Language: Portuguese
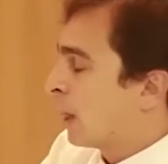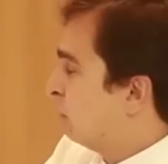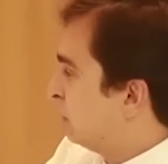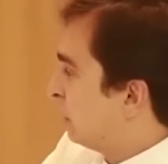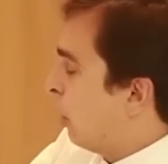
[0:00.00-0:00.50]

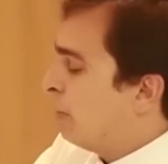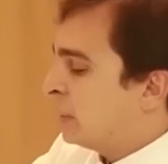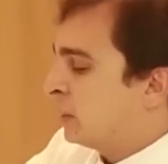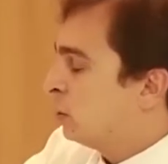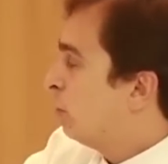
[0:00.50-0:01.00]
Se está
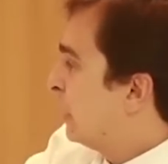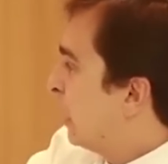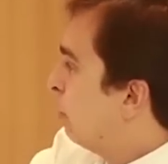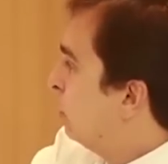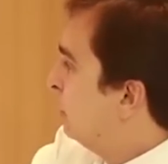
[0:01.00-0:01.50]
aumentando o
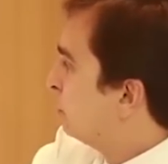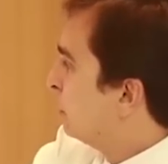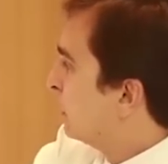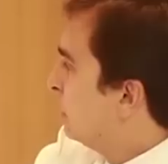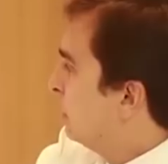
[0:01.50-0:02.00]
metabolismo
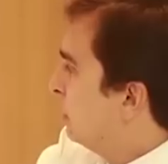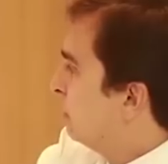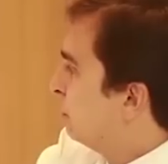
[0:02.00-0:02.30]
aqui,